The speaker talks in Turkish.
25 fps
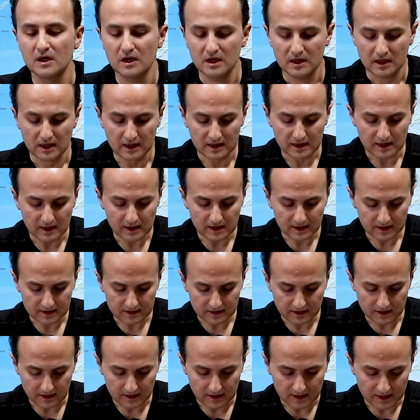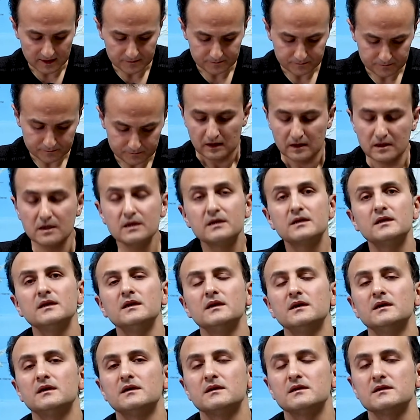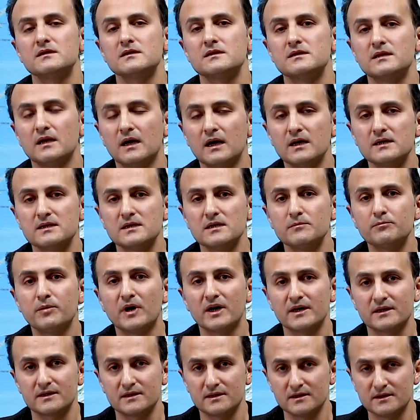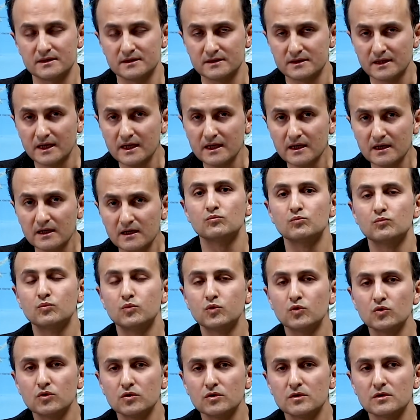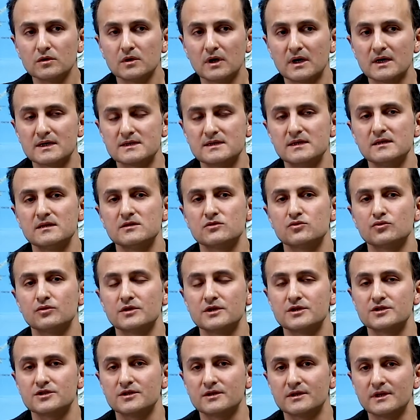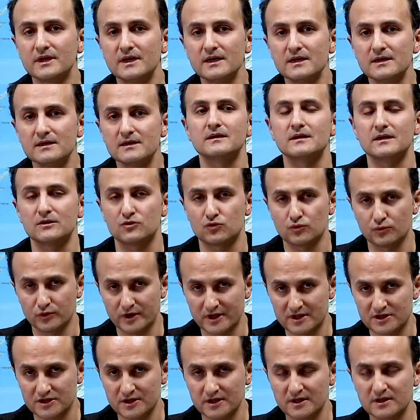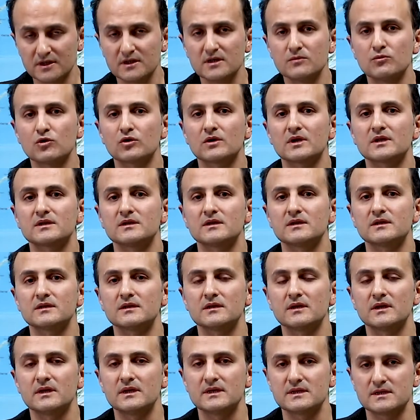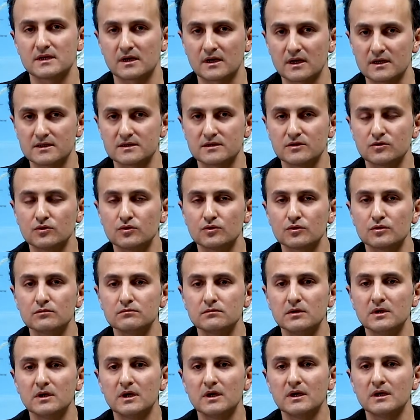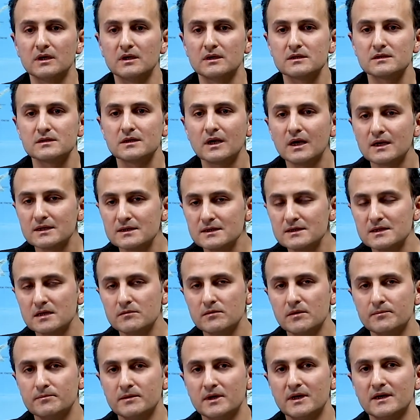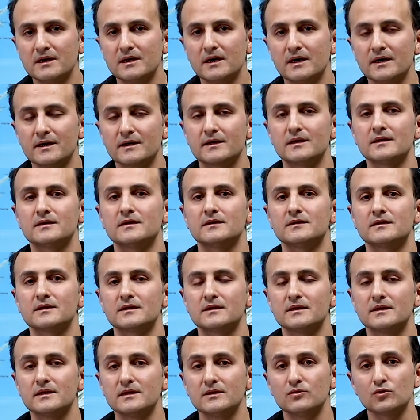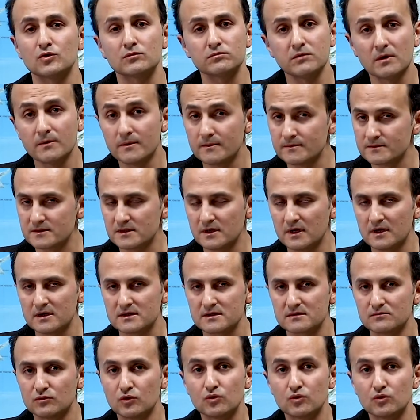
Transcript: Yani genel hatlarıyla İki siyasi partinin de bu azil sürecinde, yani Cumhuriyetçilerin de demokratların da ikisini kastediyorum, siyasi sebeplerle hareket ettiklerini unutmamamız lazım.